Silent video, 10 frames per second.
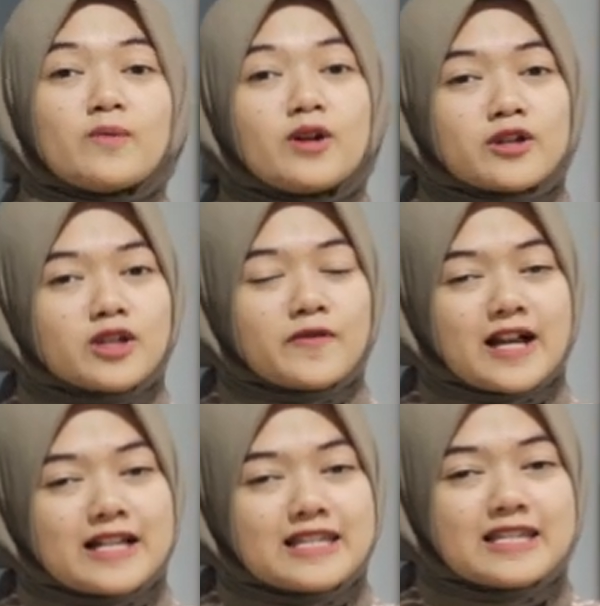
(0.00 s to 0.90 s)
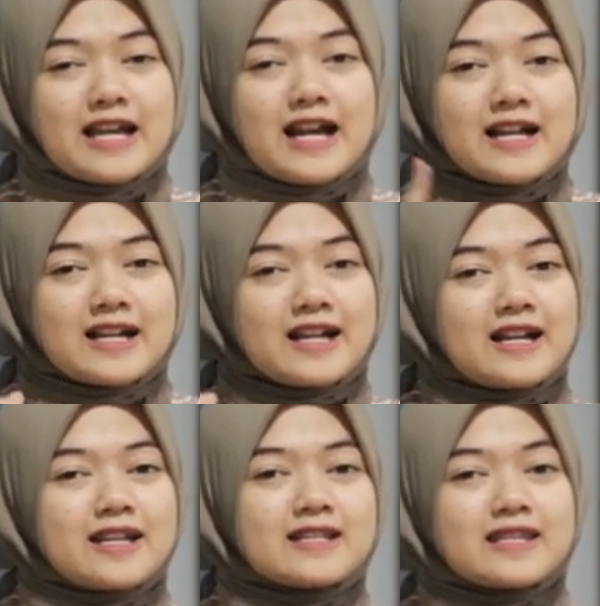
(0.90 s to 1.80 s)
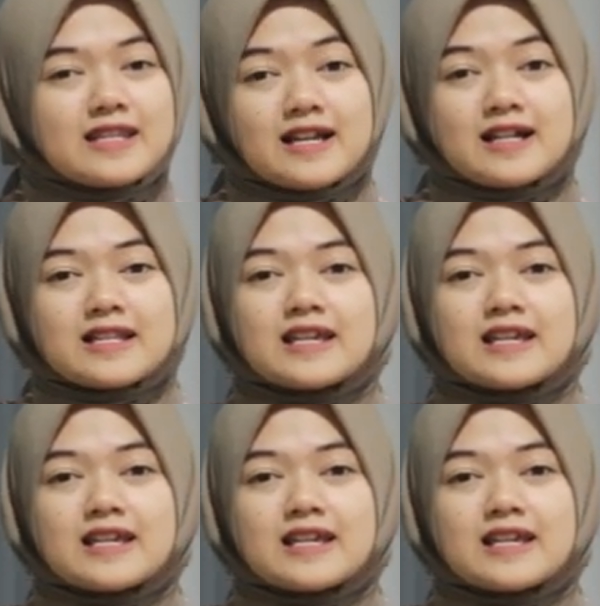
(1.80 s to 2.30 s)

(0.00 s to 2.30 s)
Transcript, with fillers: tombol notifikasinya agar kalian tidak